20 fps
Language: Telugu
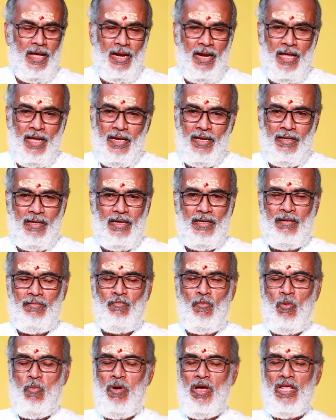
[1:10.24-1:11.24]
అలా
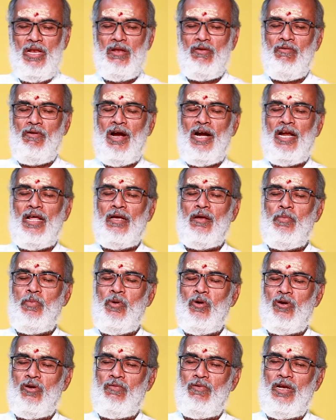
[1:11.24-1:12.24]
మొబైల్
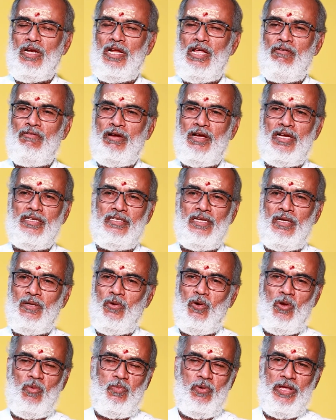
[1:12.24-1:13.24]
వాడకపోవటం వల్ల అవకాశాలు
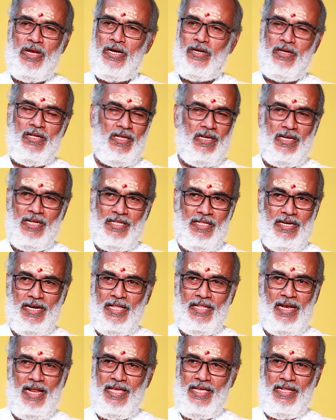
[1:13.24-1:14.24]
కోల్పోయినట్టు ఏం
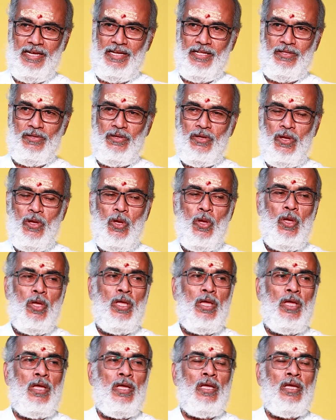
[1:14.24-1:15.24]
లేదండి అలా ఏం లేదు
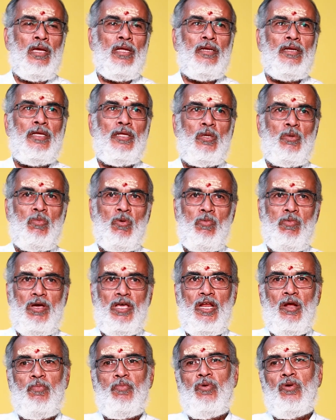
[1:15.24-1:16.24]
ఓకే నేను
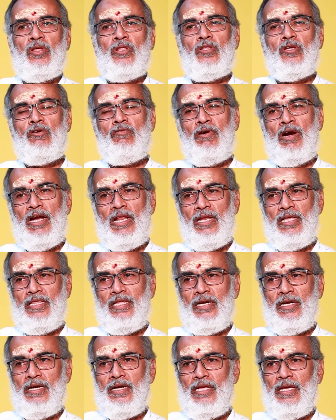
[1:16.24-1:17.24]
మొబైల్ అప్పుడు ఎందుకు
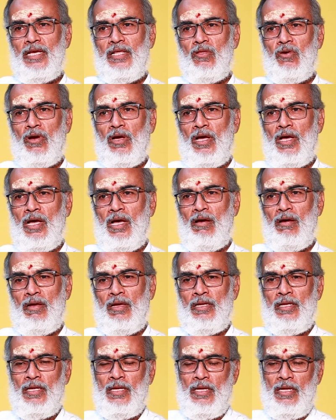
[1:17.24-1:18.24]
వాడలేదంటే అది ఒక
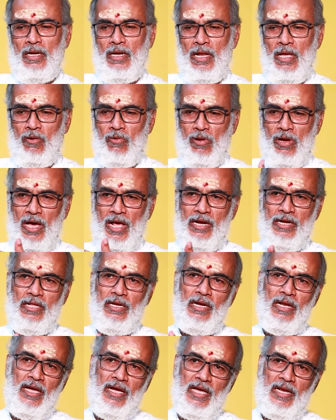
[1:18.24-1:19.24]
నాకు ఒక
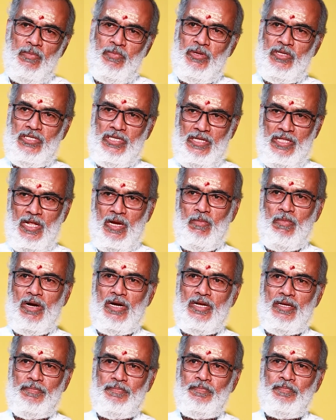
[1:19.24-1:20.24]
హర్డిల్లాగా అనిపించేది
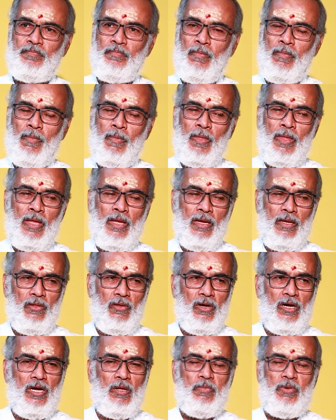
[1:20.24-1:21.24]
అనమాట
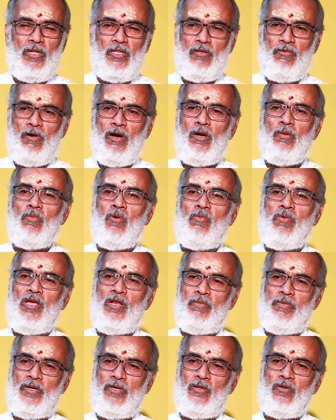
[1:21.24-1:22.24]
ఎందుకంటే ప్రతివాడు
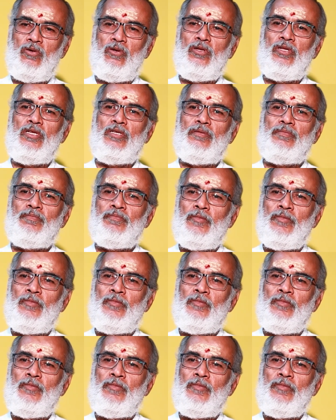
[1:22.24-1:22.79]
మొబైల్ పెట్టుకొని